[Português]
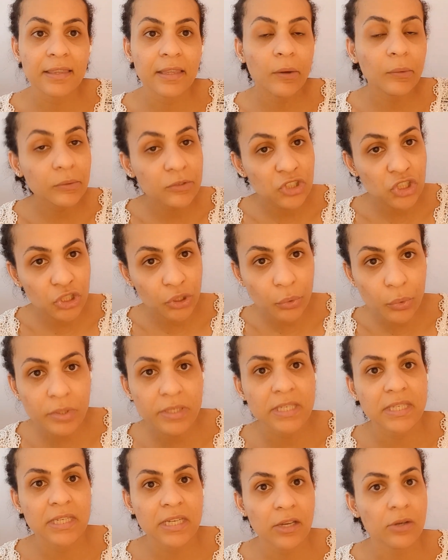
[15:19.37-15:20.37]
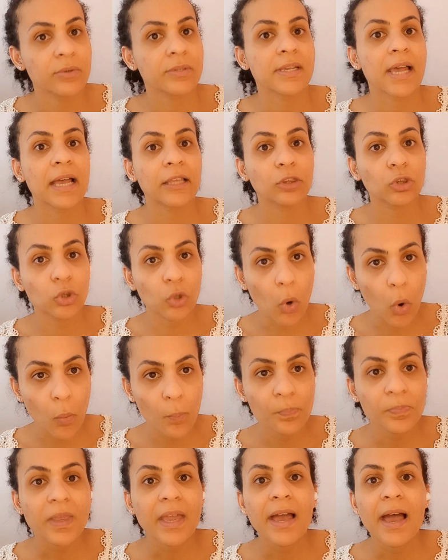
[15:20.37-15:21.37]
Então eu indico sim usar a
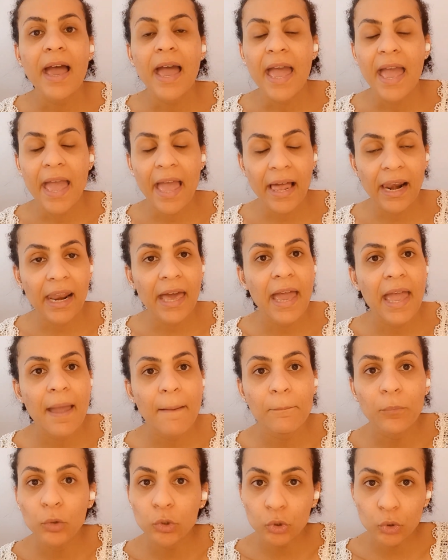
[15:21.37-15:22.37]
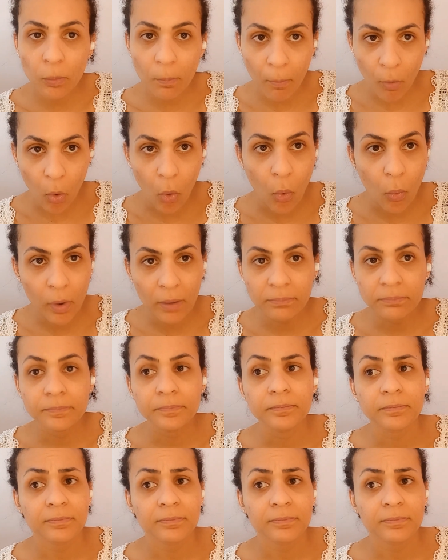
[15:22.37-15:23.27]
Tom. Ela é muito boa,